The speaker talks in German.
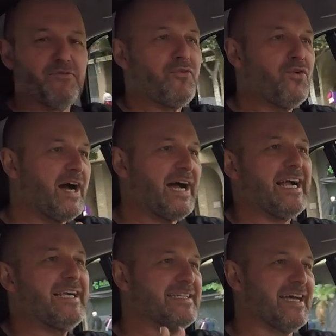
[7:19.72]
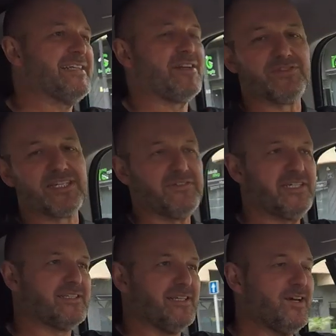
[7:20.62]
vor allen anderen
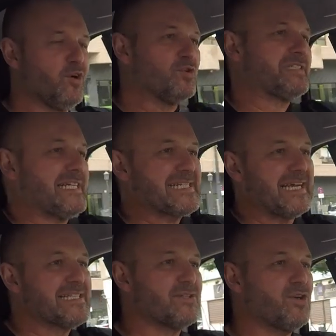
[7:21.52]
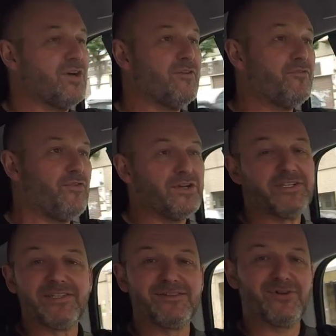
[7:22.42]
unterwegs und das Ganze noch
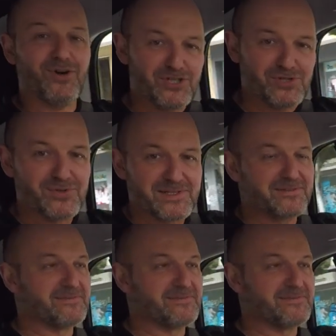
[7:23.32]
völlig geräuschlos.